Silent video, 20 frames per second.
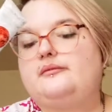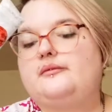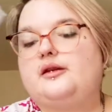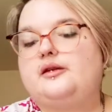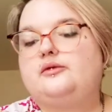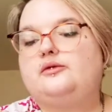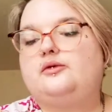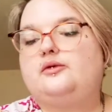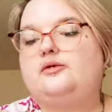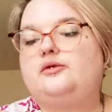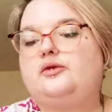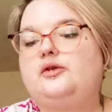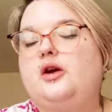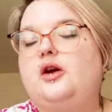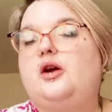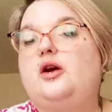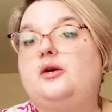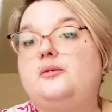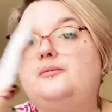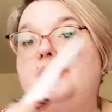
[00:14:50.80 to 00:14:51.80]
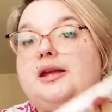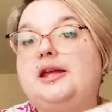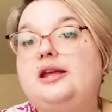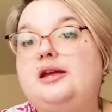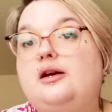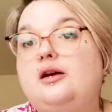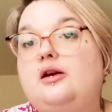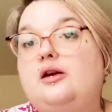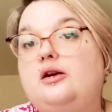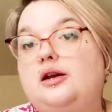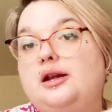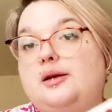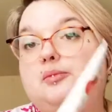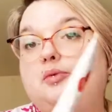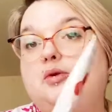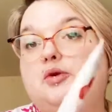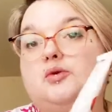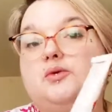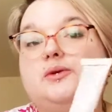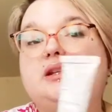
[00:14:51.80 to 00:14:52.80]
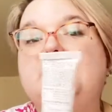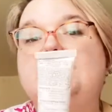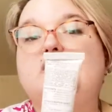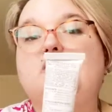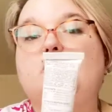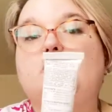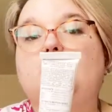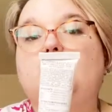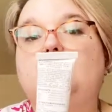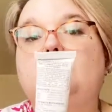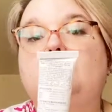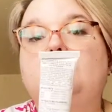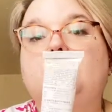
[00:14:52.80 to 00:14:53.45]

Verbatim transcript: Donc, euh, mais les produits sont